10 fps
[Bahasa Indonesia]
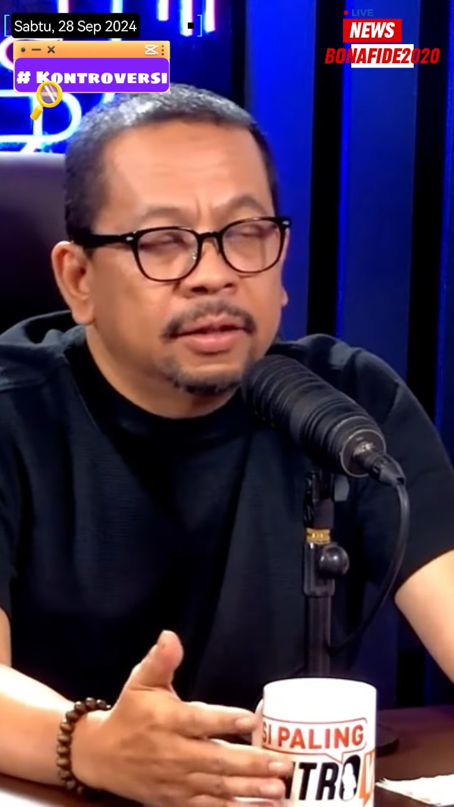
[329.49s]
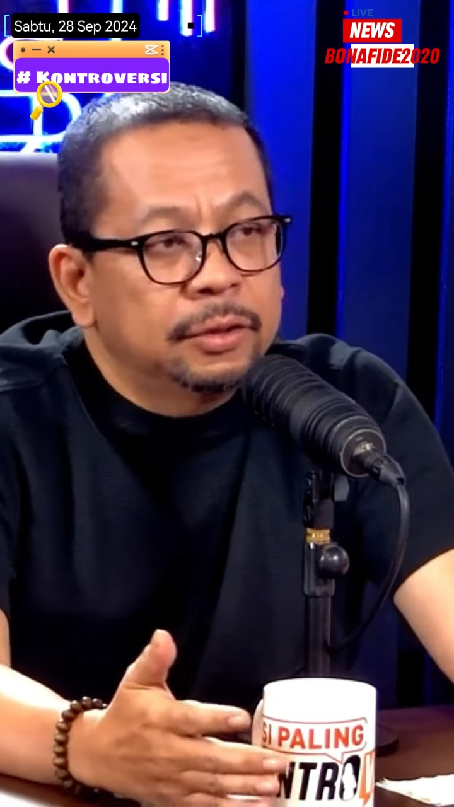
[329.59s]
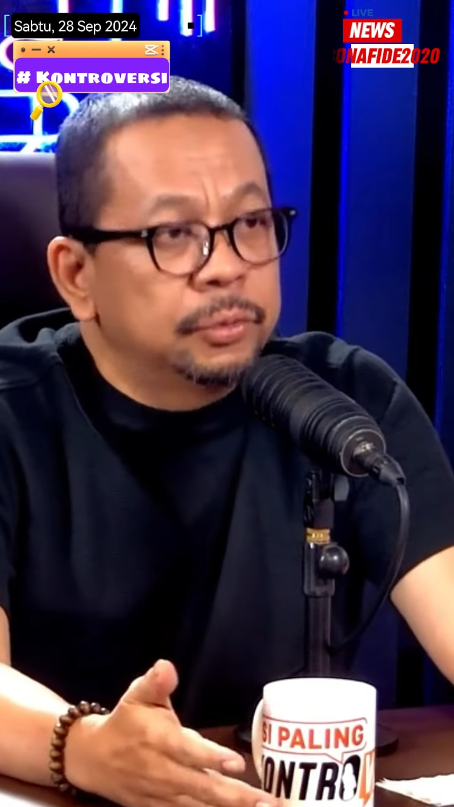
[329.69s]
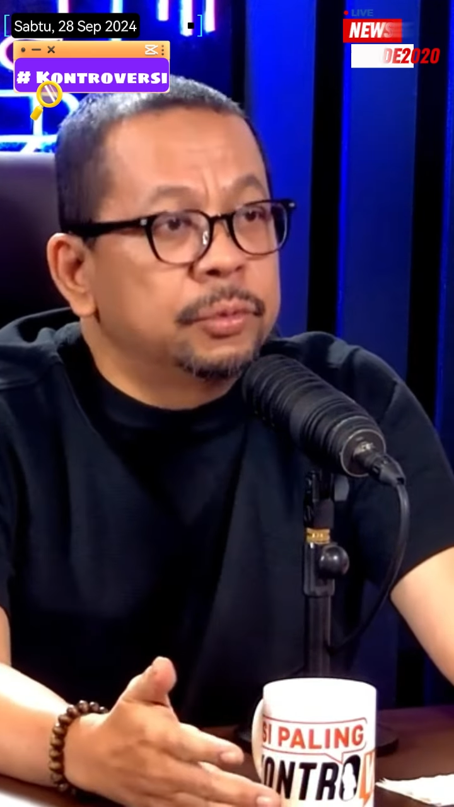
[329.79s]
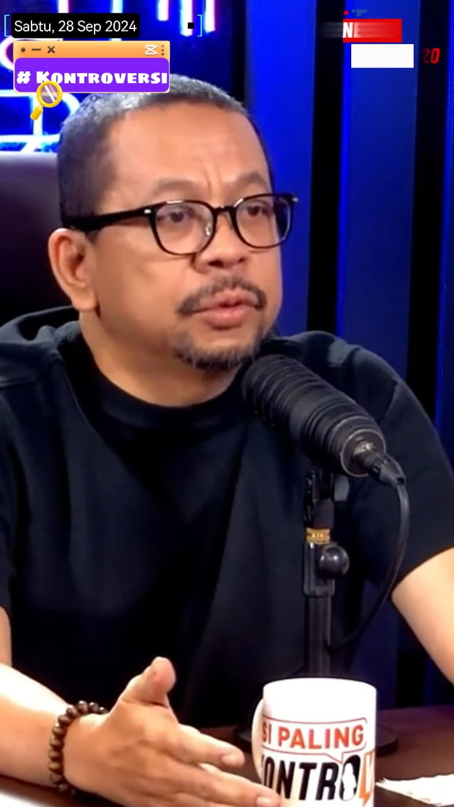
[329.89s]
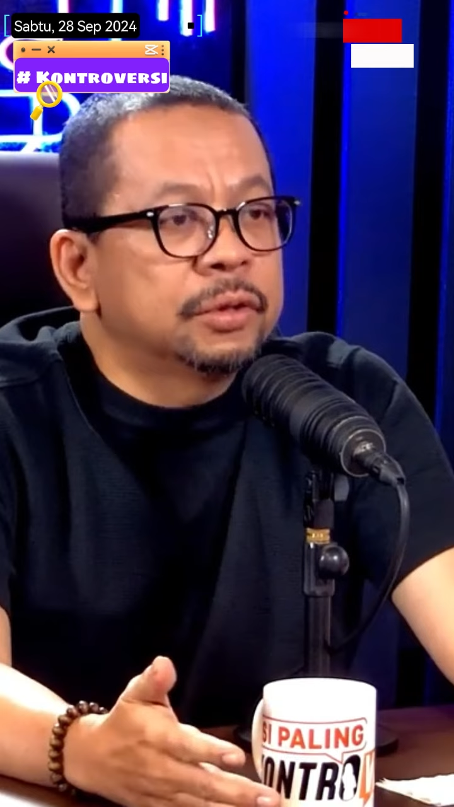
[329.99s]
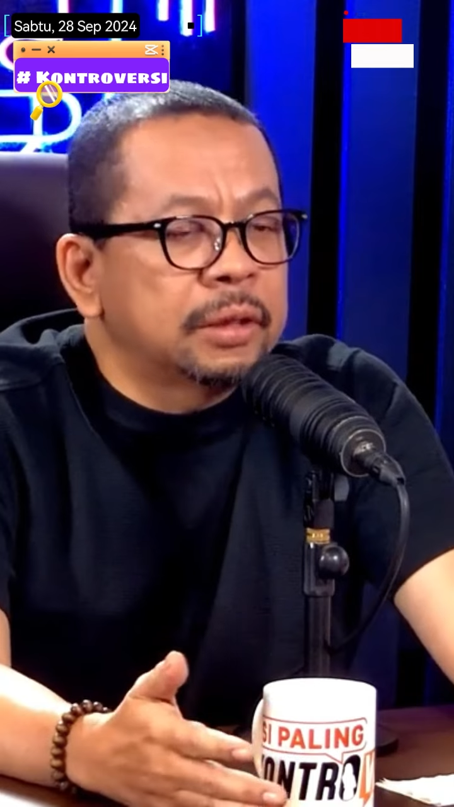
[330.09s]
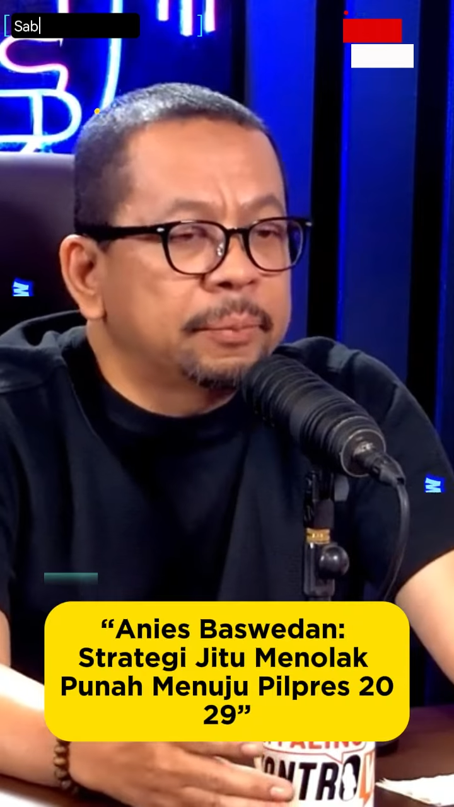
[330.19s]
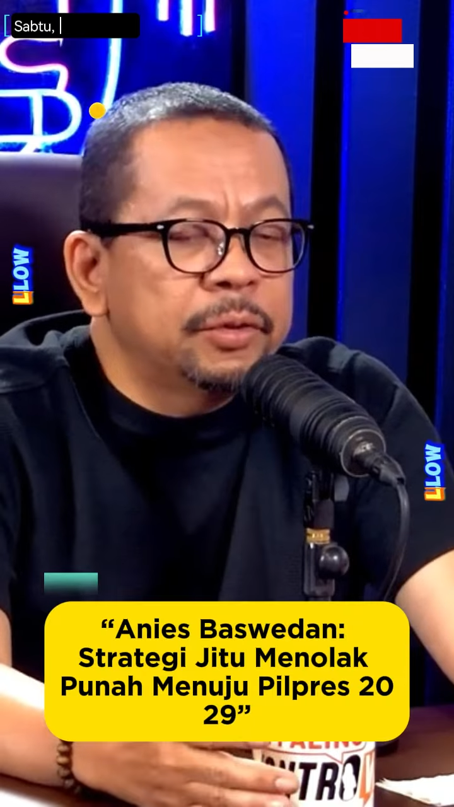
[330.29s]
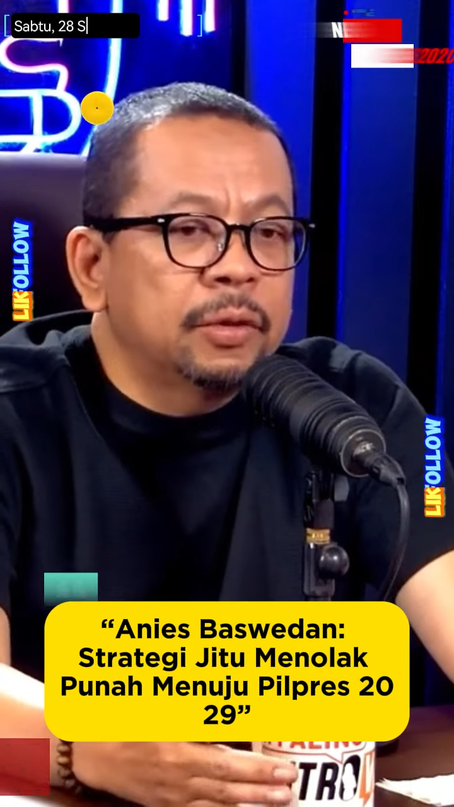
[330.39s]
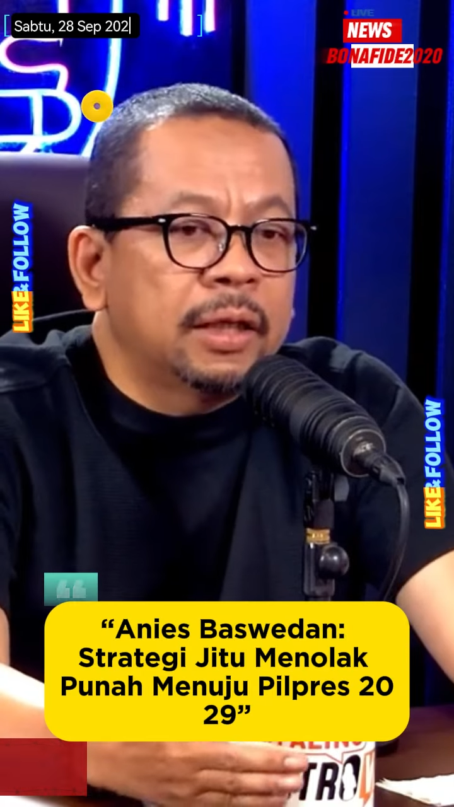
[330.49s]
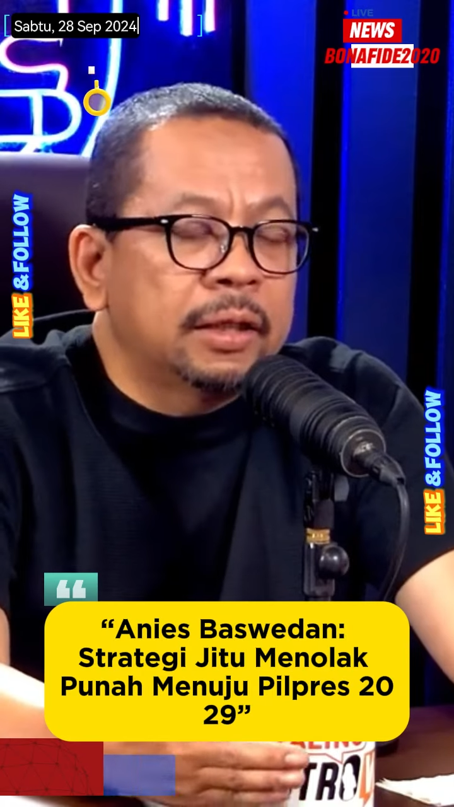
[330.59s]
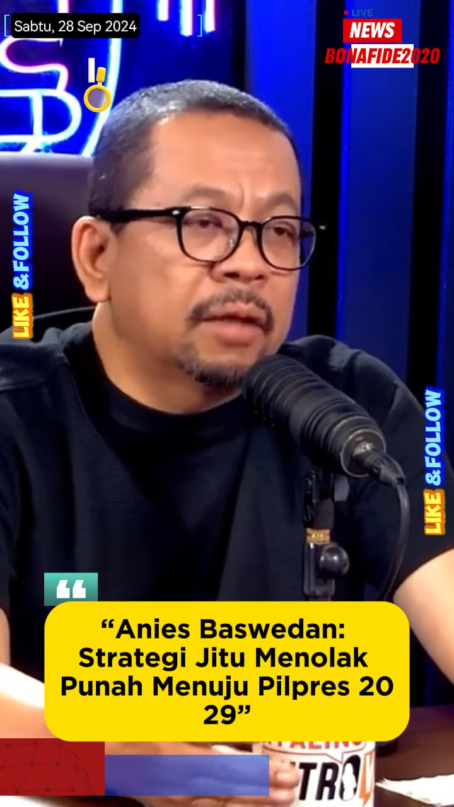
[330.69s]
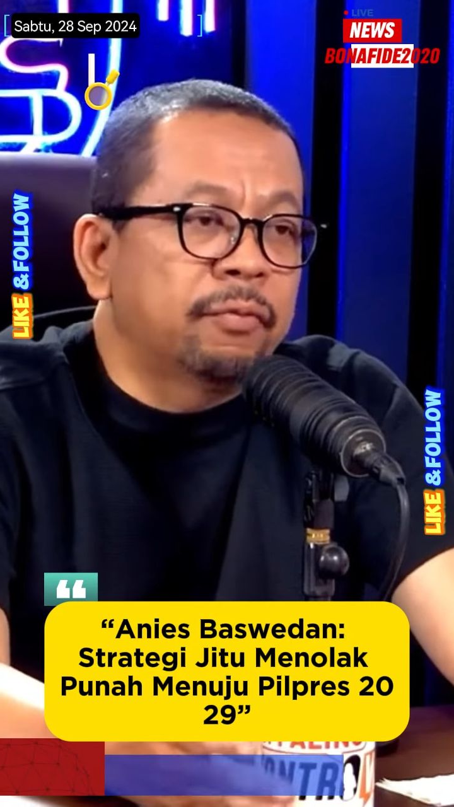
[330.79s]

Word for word: itu, tetapi juga ada